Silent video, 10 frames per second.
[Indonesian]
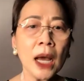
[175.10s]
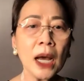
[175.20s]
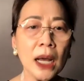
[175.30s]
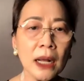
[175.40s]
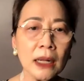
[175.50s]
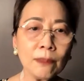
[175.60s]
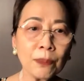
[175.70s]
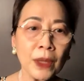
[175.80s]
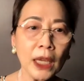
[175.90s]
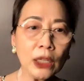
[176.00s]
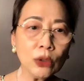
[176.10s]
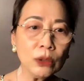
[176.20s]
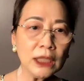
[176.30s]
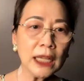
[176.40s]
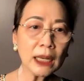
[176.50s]
eh, itu
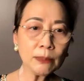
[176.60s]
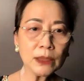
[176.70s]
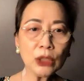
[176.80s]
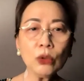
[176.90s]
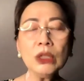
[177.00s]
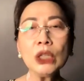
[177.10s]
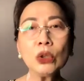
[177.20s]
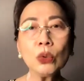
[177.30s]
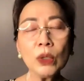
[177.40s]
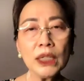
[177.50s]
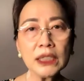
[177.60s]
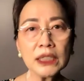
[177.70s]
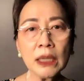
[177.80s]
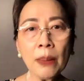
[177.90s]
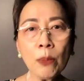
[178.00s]
di dalam situ
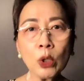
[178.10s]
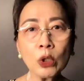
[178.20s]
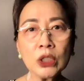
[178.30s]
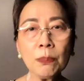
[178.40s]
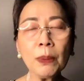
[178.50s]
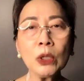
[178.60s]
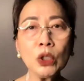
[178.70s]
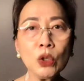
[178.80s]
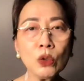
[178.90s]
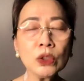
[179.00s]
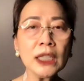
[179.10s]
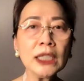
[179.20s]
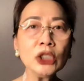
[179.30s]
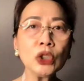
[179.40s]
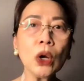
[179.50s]
ditulis multiple
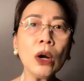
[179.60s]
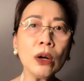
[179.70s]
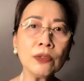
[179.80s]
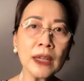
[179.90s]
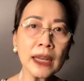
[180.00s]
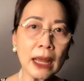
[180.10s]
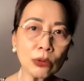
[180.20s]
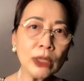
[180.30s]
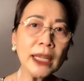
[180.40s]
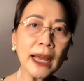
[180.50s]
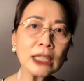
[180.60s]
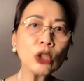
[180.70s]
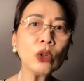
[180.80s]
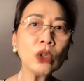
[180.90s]
usage of grounding atau